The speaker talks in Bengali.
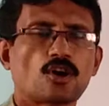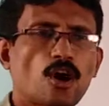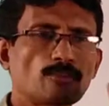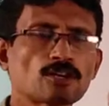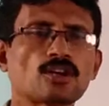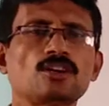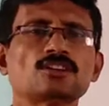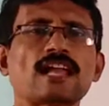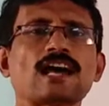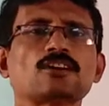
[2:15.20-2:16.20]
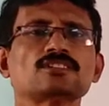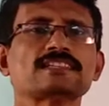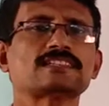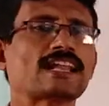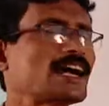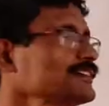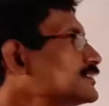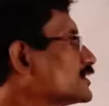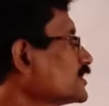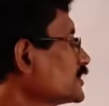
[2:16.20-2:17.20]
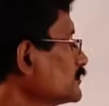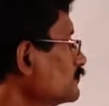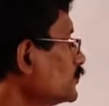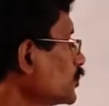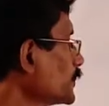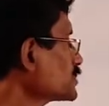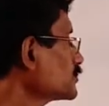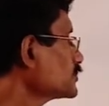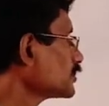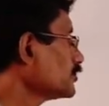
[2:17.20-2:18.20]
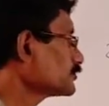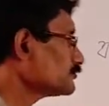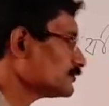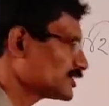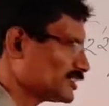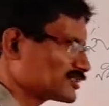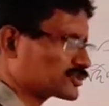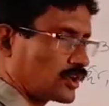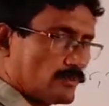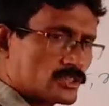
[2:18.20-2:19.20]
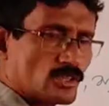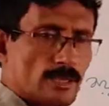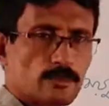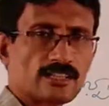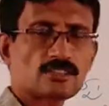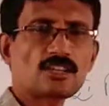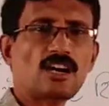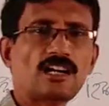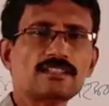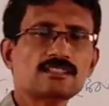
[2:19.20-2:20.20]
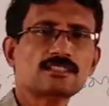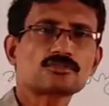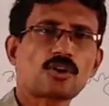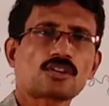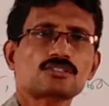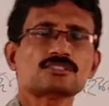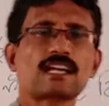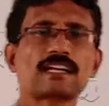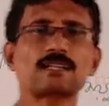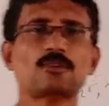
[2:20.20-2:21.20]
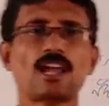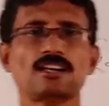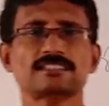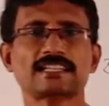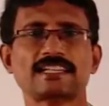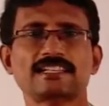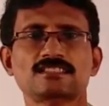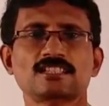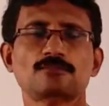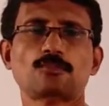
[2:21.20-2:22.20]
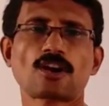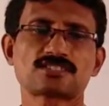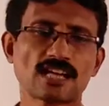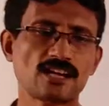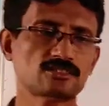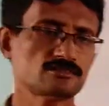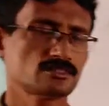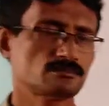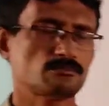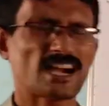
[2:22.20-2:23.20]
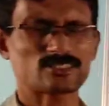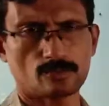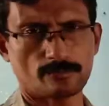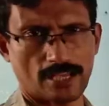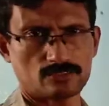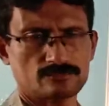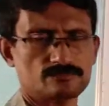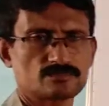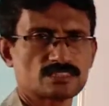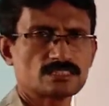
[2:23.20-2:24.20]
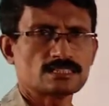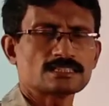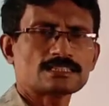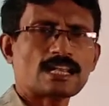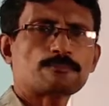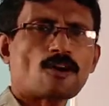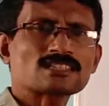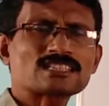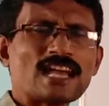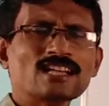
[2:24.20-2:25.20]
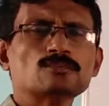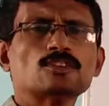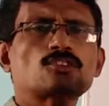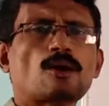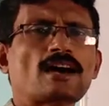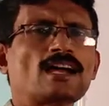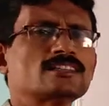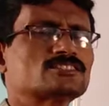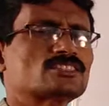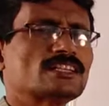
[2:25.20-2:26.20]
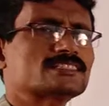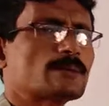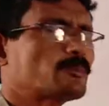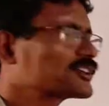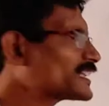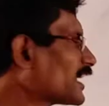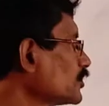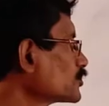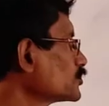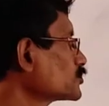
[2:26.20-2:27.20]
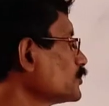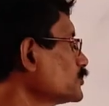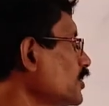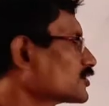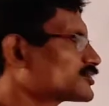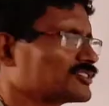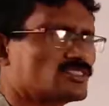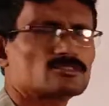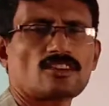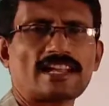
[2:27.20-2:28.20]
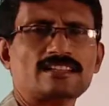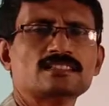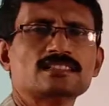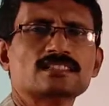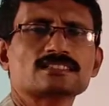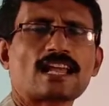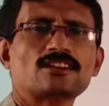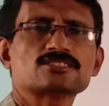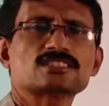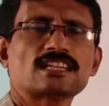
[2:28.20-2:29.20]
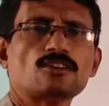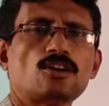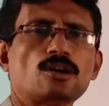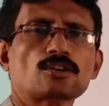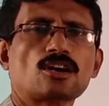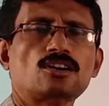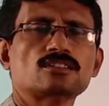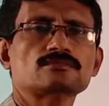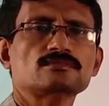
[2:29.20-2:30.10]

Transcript: অবরোহণ আরোহণের দ্বারা ভূপৃষ্ঠ যখন সমতলে পরিণত হয় তখন তাকে বলা হয়ে থাকে পর্যায়ন বা ক্রমায়ন তাহলে পর্যায়ন এবং কমায়নের জন্য যে প্রক্রিয়াগুলো গুরুত্বপূর্ণ অংশগ্রহণ করে তারা হচ্ছে অবরোহণ